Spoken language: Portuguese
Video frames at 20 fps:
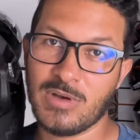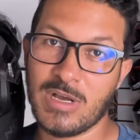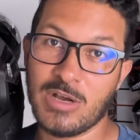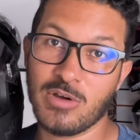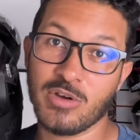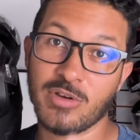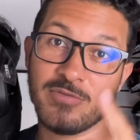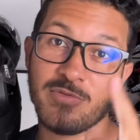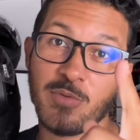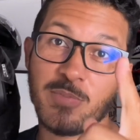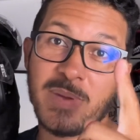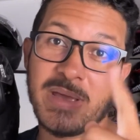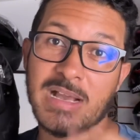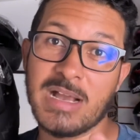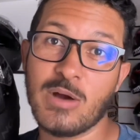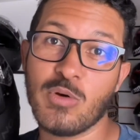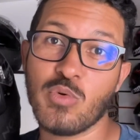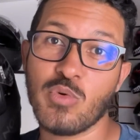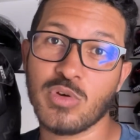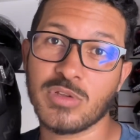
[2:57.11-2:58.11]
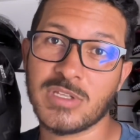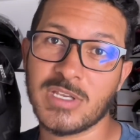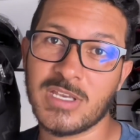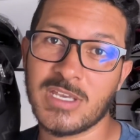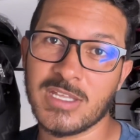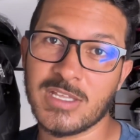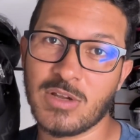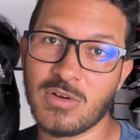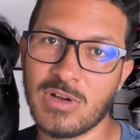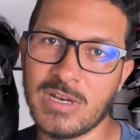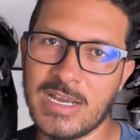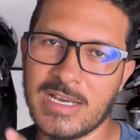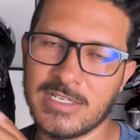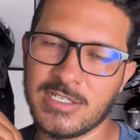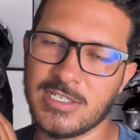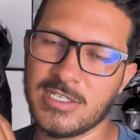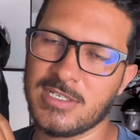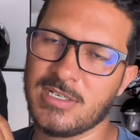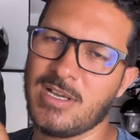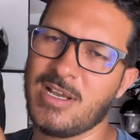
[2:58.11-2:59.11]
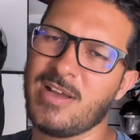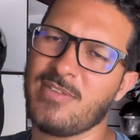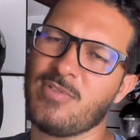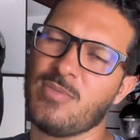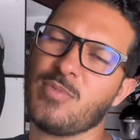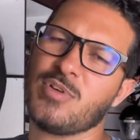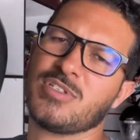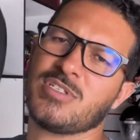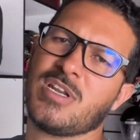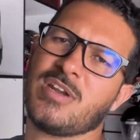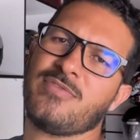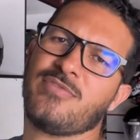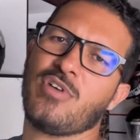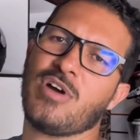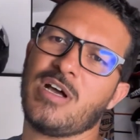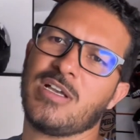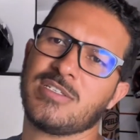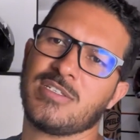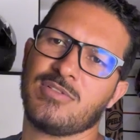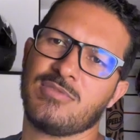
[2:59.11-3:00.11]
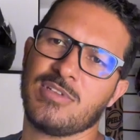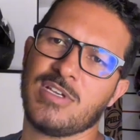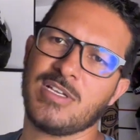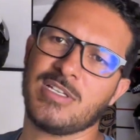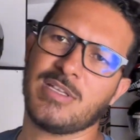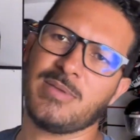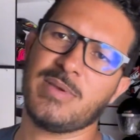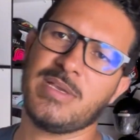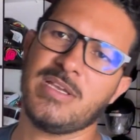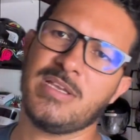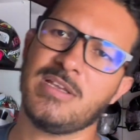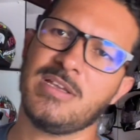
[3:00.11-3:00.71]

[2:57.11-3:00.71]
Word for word: Agora eu vou pegar o outro aqui, dá uma olhadinha. Ah, vou mostrar a forração dele também.